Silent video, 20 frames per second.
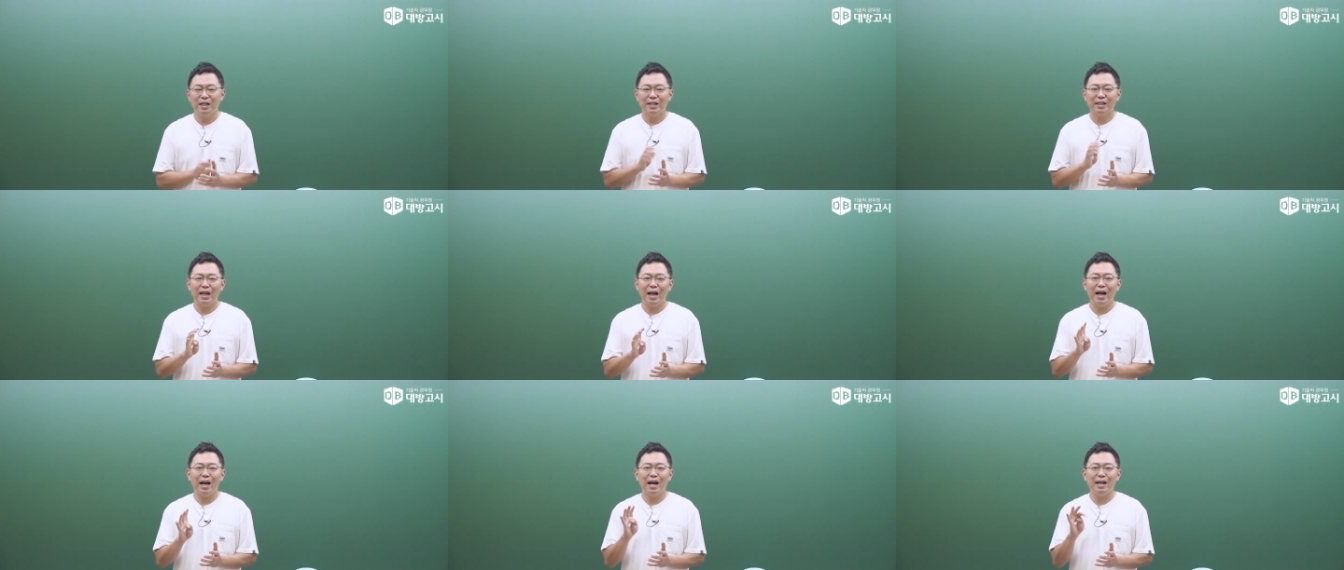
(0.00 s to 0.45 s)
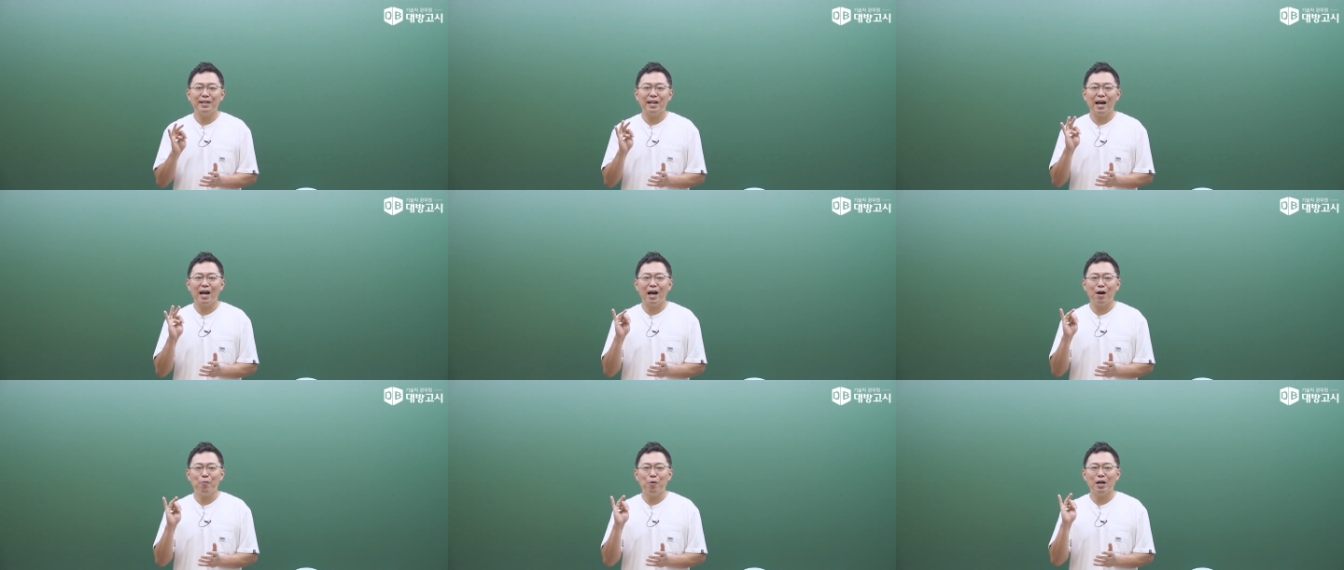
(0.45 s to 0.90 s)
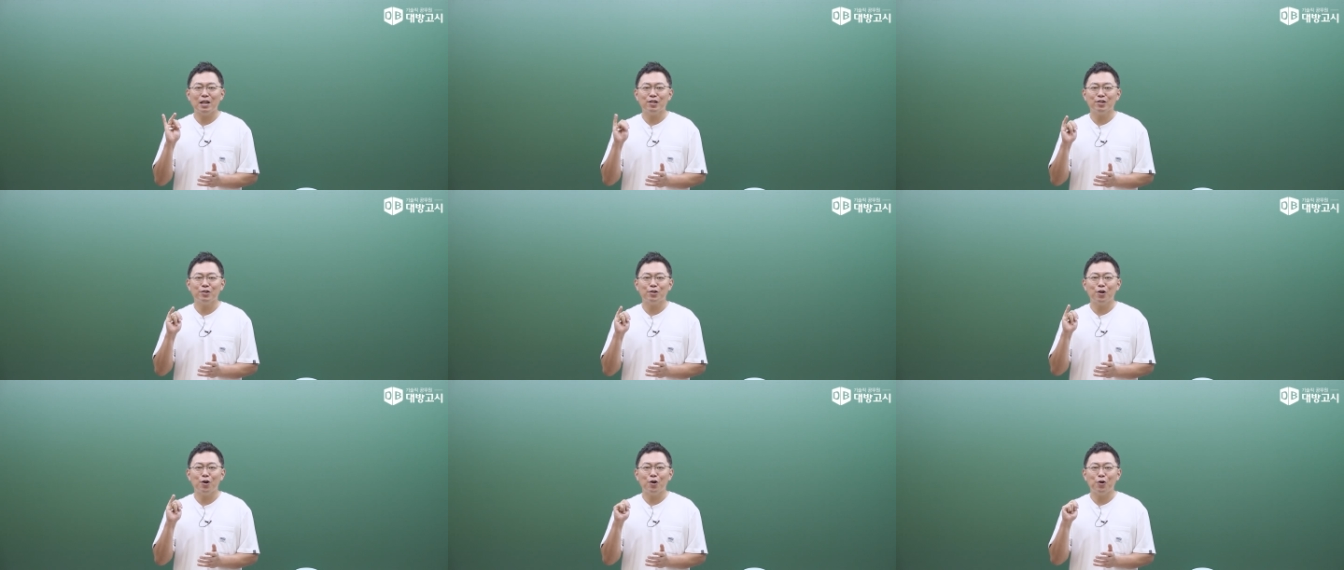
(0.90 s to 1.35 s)
다
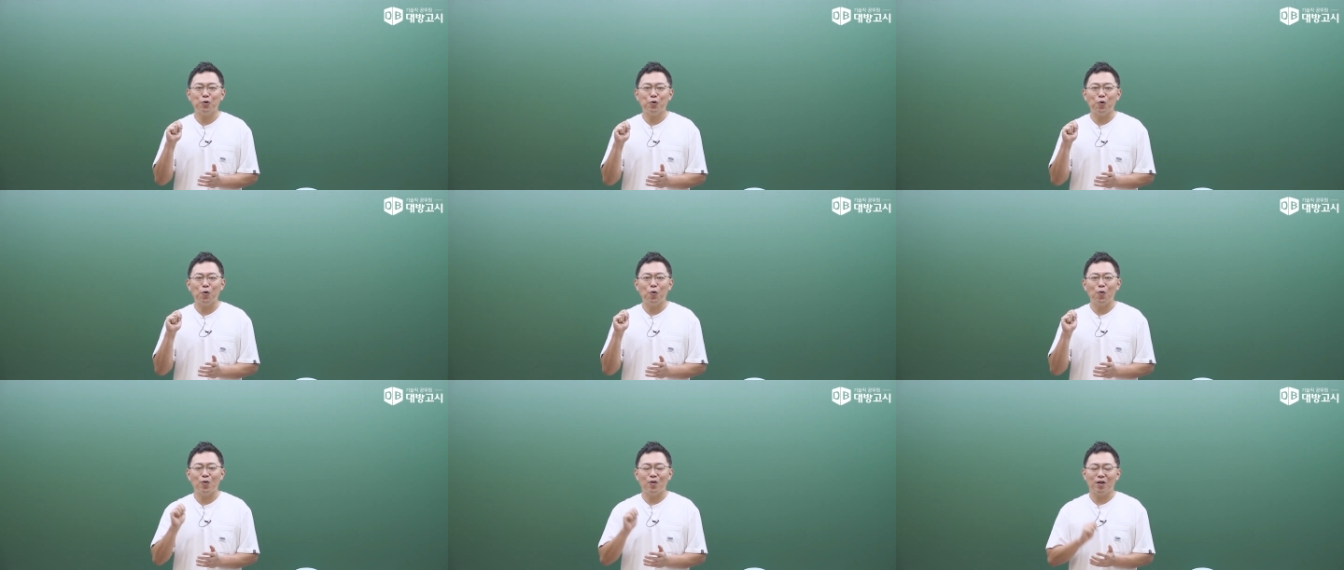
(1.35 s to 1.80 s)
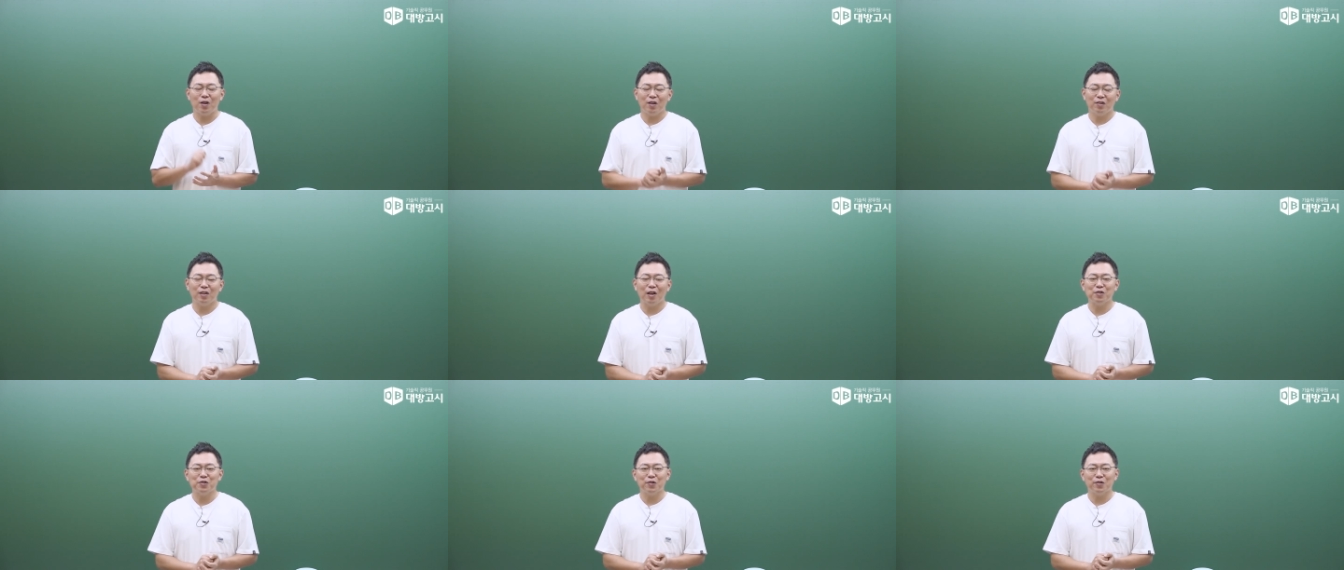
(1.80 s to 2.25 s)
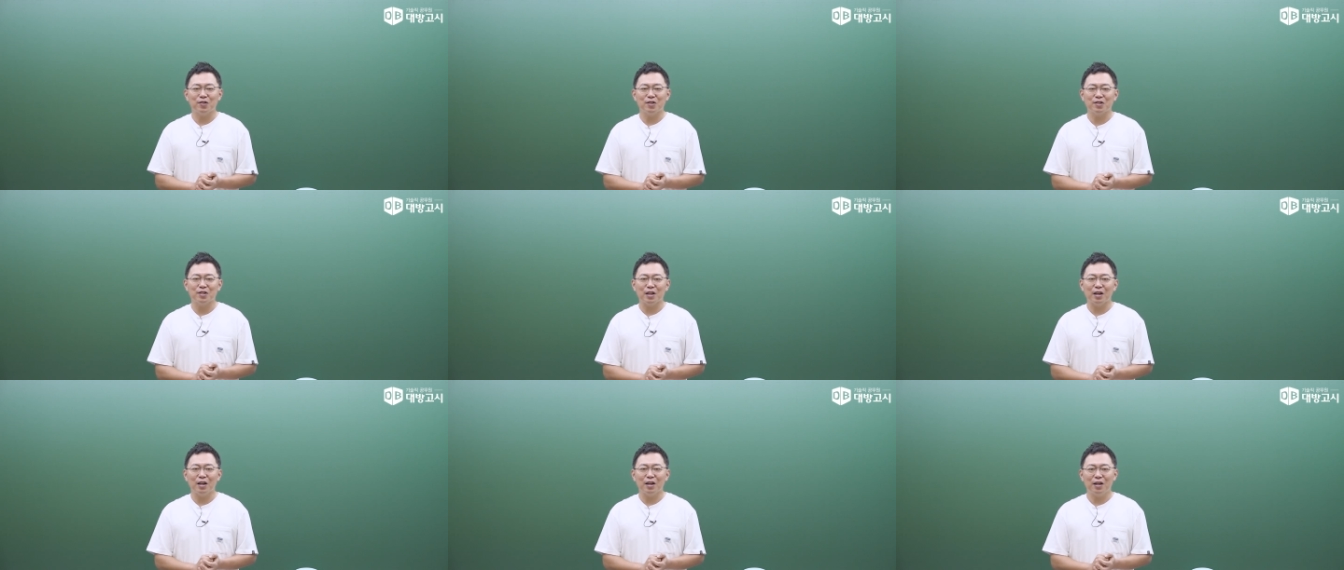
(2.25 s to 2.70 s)
나왔어요. 이렇게 다섯
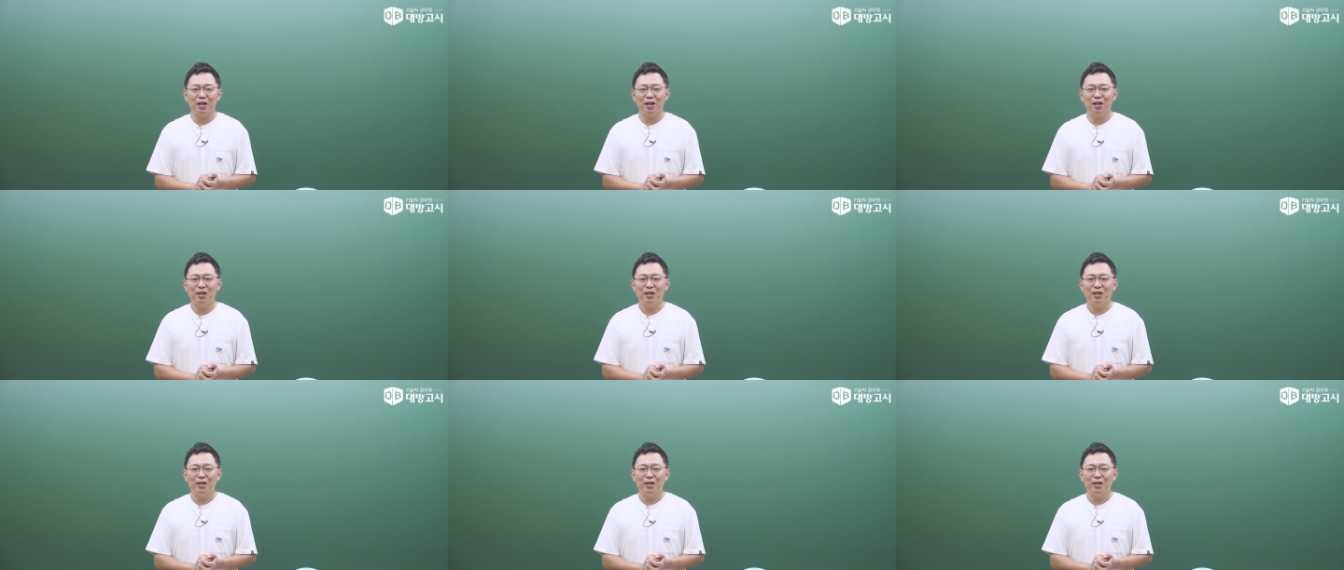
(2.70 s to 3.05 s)
글자.